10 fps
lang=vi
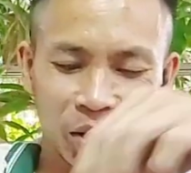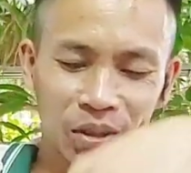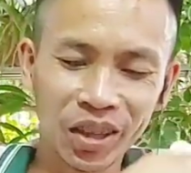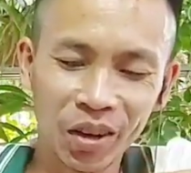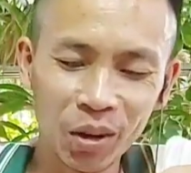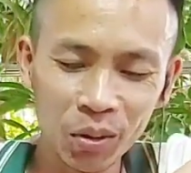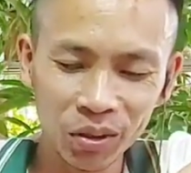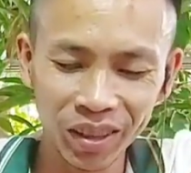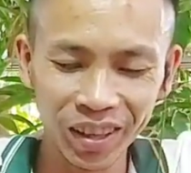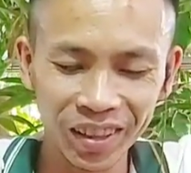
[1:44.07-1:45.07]
nhiều lúc
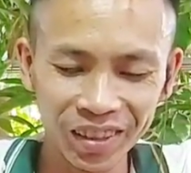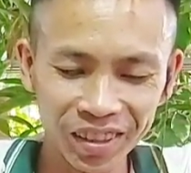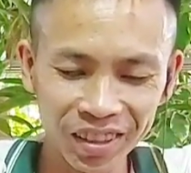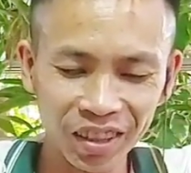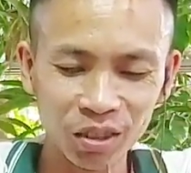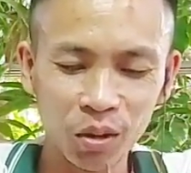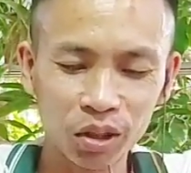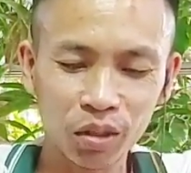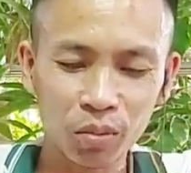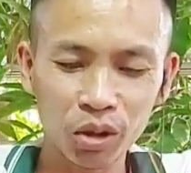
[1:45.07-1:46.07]
hướng dẫn rồi
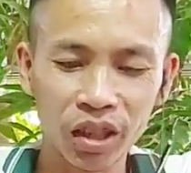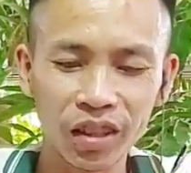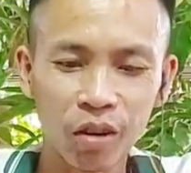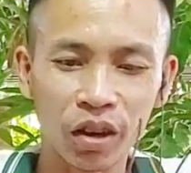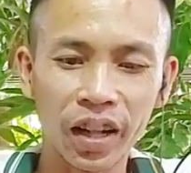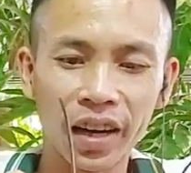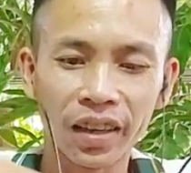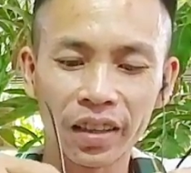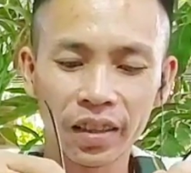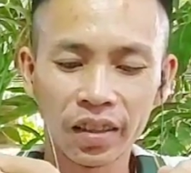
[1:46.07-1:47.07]
xong mọi người cứ hỏi lại.
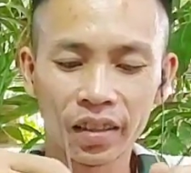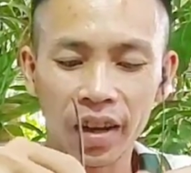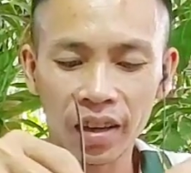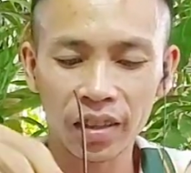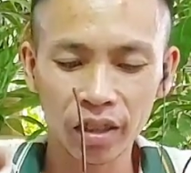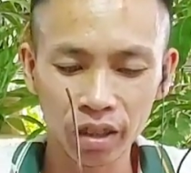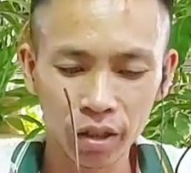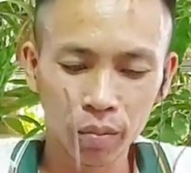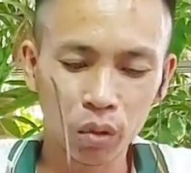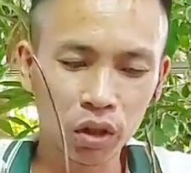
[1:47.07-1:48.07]
Đây,
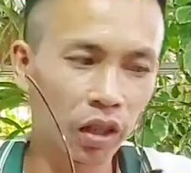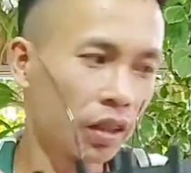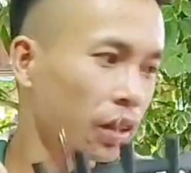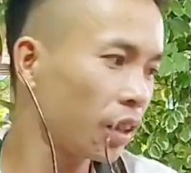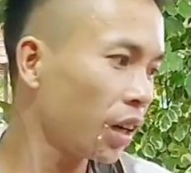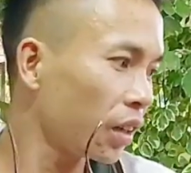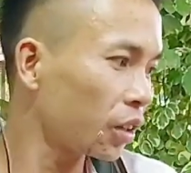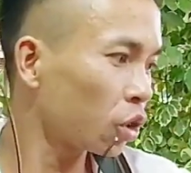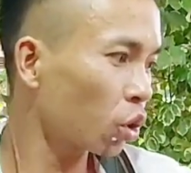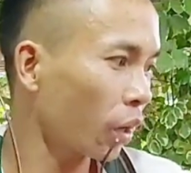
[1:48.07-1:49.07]
mọi người cứ
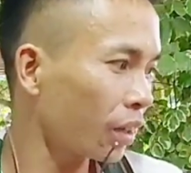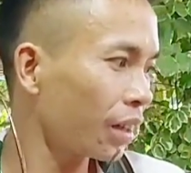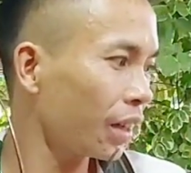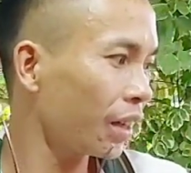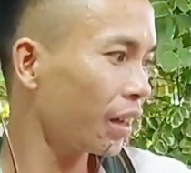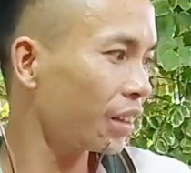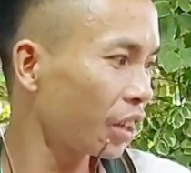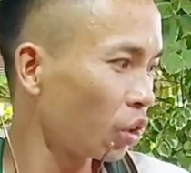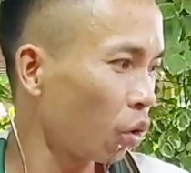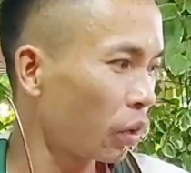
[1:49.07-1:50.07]
xoắn cái dây
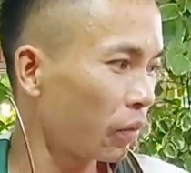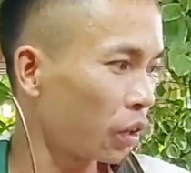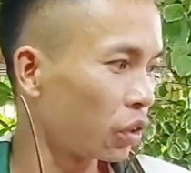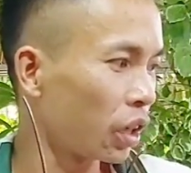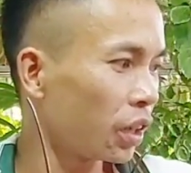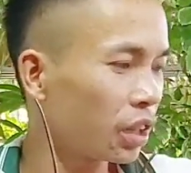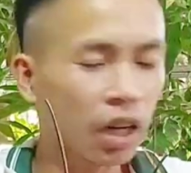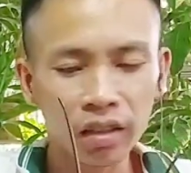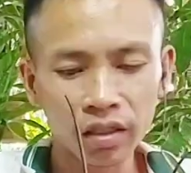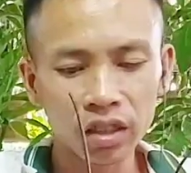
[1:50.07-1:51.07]
nhôm này vào dưới cái
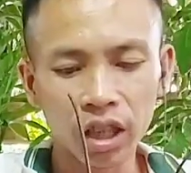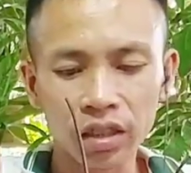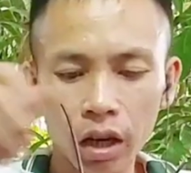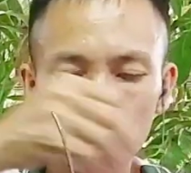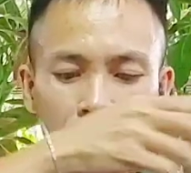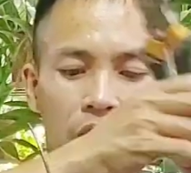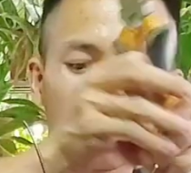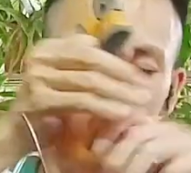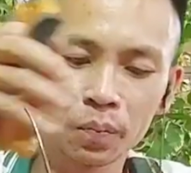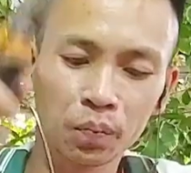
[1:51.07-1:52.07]
chân chân chậu này đi.
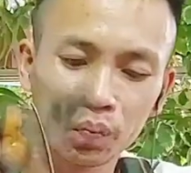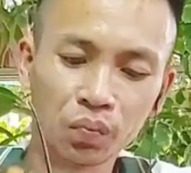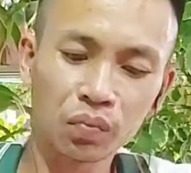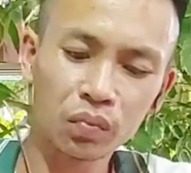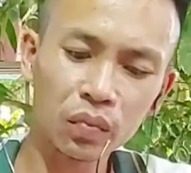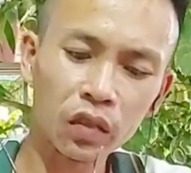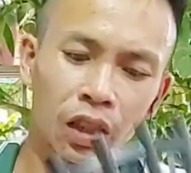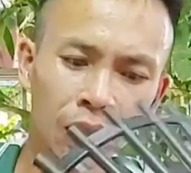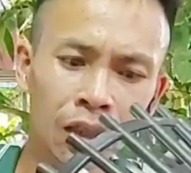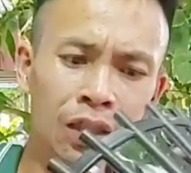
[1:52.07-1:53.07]

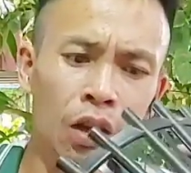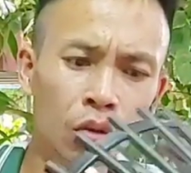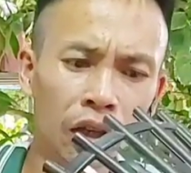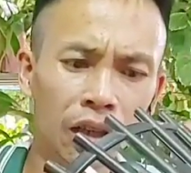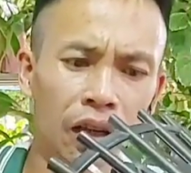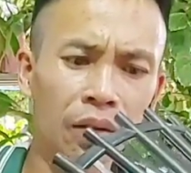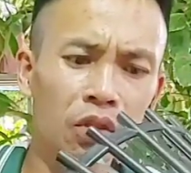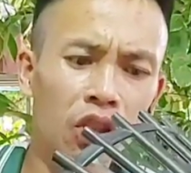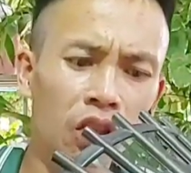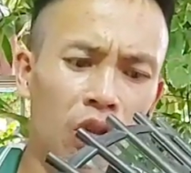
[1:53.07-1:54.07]
Cái chậu này là em
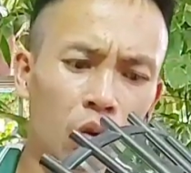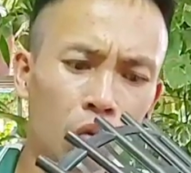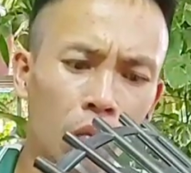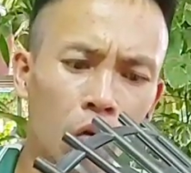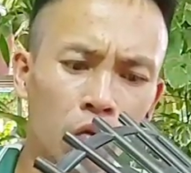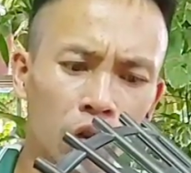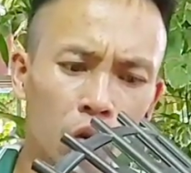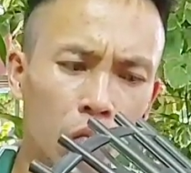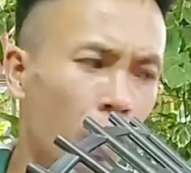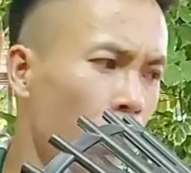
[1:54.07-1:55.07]
chưa cột móc, vì
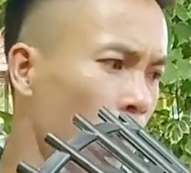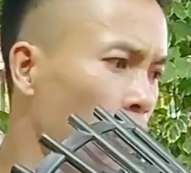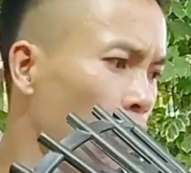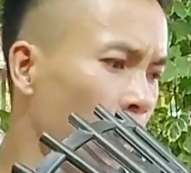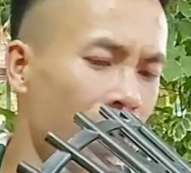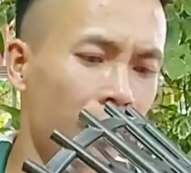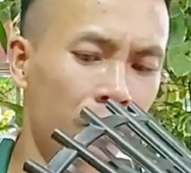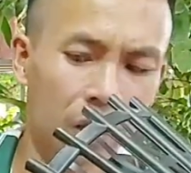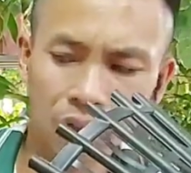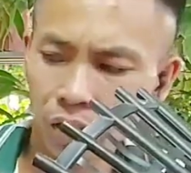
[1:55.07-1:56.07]
cột móc vào nó khó làm.
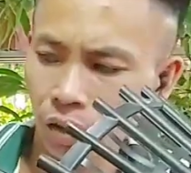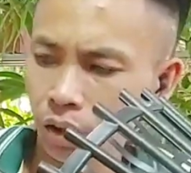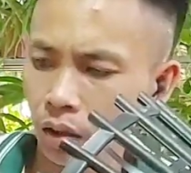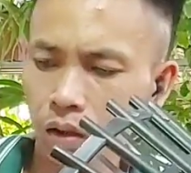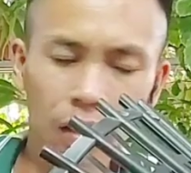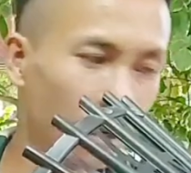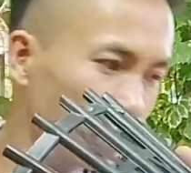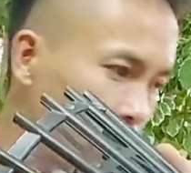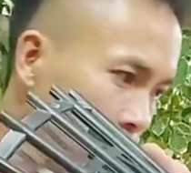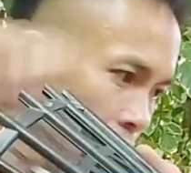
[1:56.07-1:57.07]
Nên là
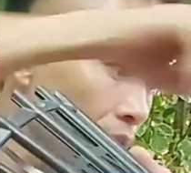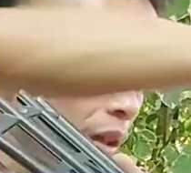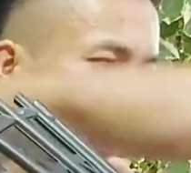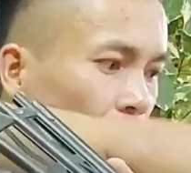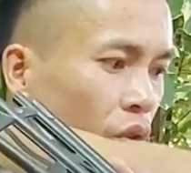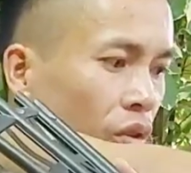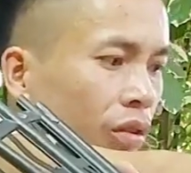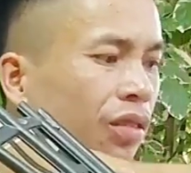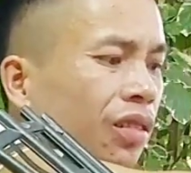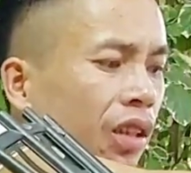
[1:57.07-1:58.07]
mọi người cứ
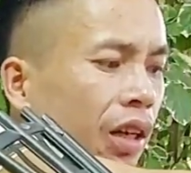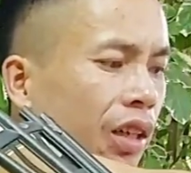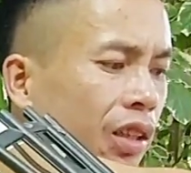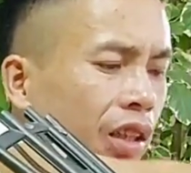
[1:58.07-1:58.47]
lấy cái